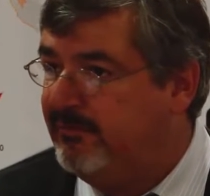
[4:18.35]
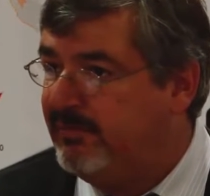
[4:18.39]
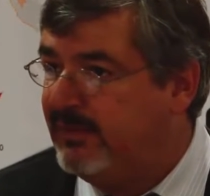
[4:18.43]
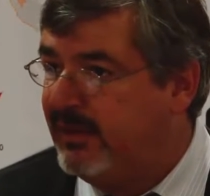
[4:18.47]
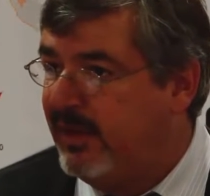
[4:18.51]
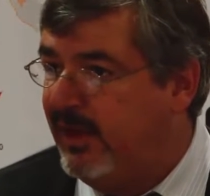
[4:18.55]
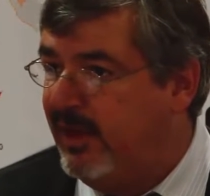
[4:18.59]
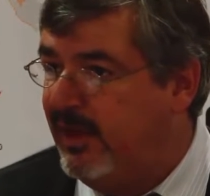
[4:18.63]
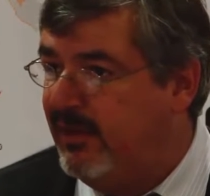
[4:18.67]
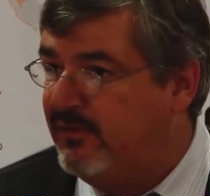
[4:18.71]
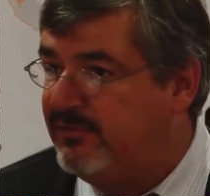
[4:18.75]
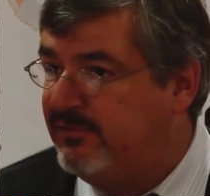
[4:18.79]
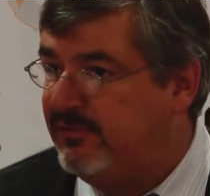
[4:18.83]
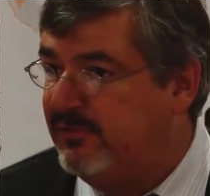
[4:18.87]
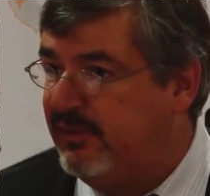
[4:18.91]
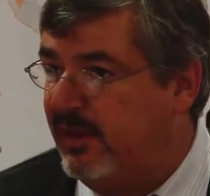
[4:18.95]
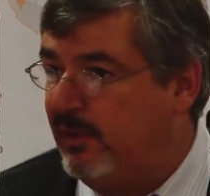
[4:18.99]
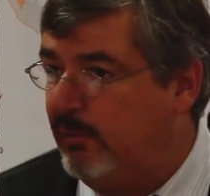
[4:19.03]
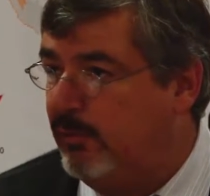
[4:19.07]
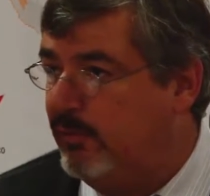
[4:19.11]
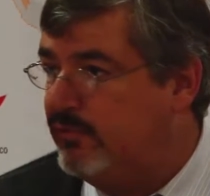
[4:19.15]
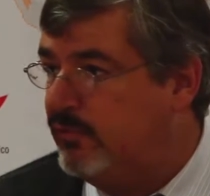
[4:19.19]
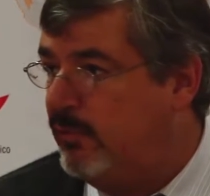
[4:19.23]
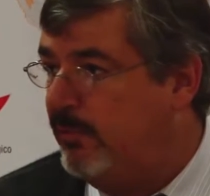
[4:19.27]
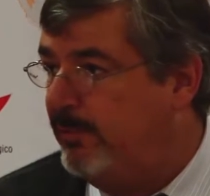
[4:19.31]
que es en
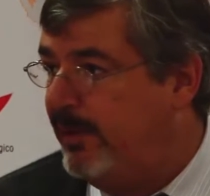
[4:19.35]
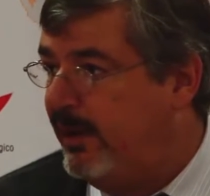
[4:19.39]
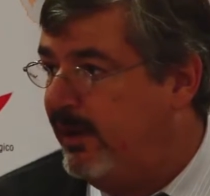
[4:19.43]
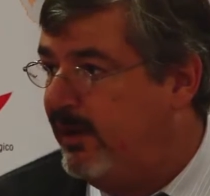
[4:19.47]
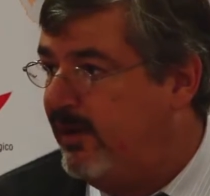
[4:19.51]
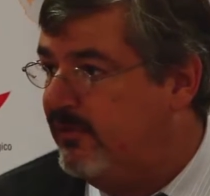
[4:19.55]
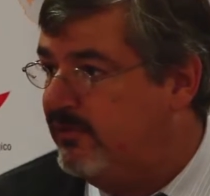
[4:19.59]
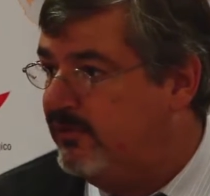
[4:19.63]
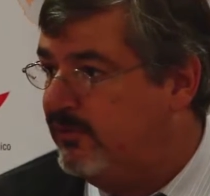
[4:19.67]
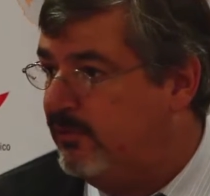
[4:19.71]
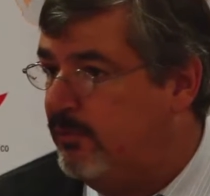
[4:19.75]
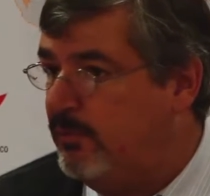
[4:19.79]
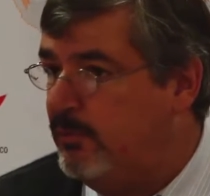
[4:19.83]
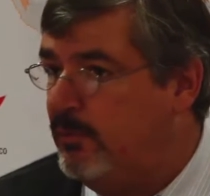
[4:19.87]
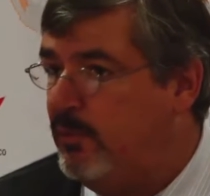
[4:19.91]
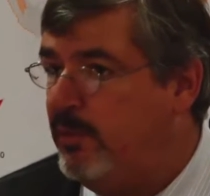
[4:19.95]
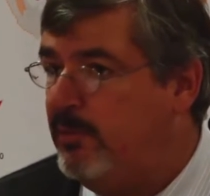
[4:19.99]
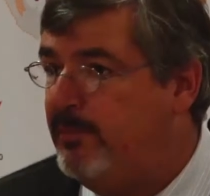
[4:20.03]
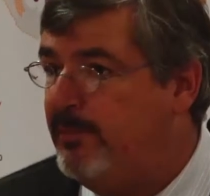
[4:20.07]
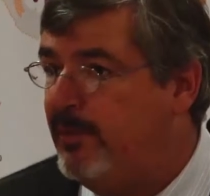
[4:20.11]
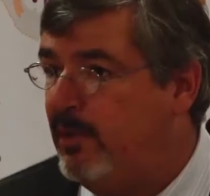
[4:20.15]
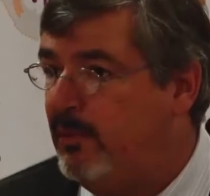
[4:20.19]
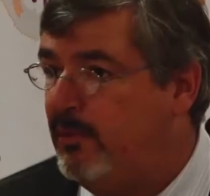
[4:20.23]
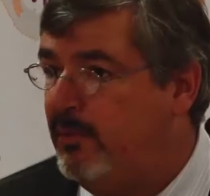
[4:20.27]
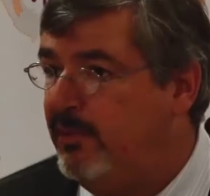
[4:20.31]
nuestro país muy
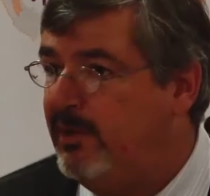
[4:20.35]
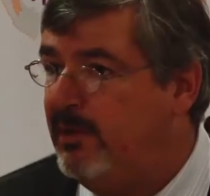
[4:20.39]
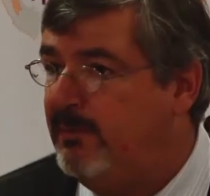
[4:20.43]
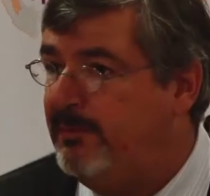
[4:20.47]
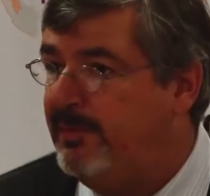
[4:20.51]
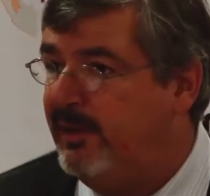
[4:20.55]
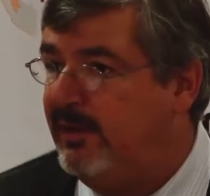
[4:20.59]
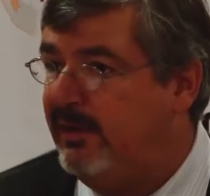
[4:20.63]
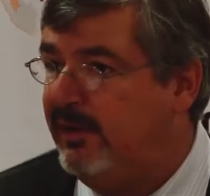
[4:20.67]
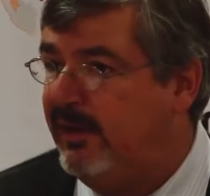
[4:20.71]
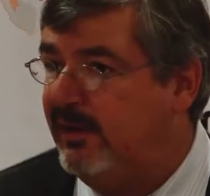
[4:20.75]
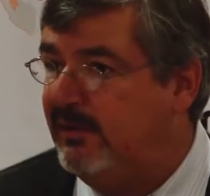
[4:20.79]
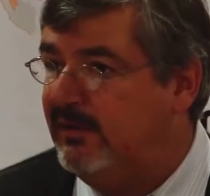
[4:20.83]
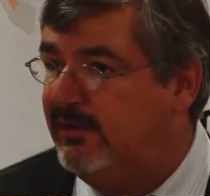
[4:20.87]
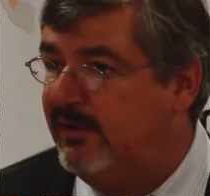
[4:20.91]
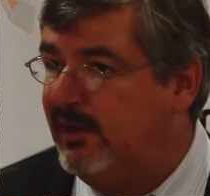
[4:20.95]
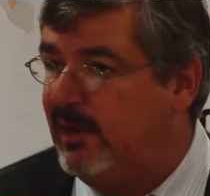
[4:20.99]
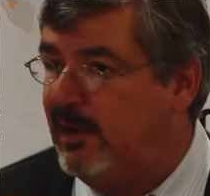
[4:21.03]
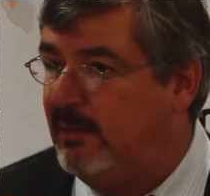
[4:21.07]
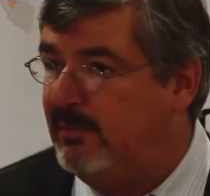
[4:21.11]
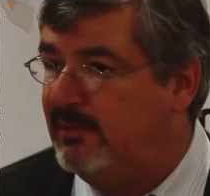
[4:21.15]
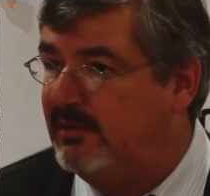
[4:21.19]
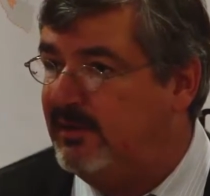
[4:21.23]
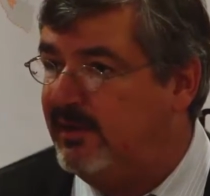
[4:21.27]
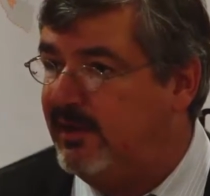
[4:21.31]
pero muy dependiente de
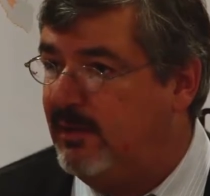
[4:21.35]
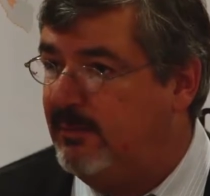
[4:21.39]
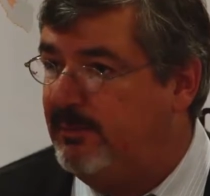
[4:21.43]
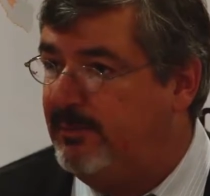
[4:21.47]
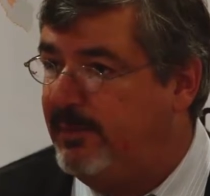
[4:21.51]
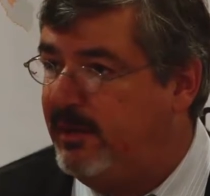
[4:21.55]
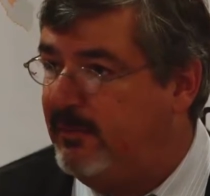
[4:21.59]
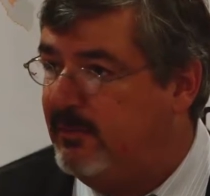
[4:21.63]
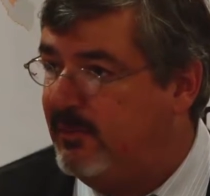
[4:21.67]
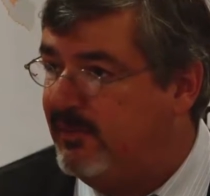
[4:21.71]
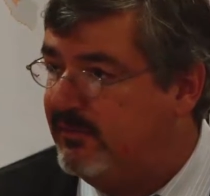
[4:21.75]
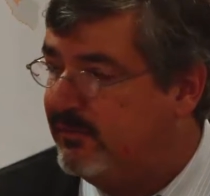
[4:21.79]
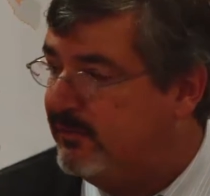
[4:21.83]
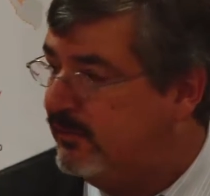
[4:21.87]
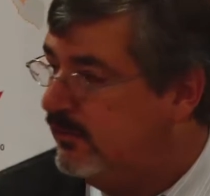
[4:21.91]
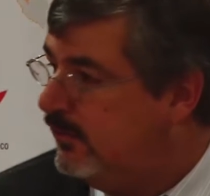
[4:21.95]
las materias primas.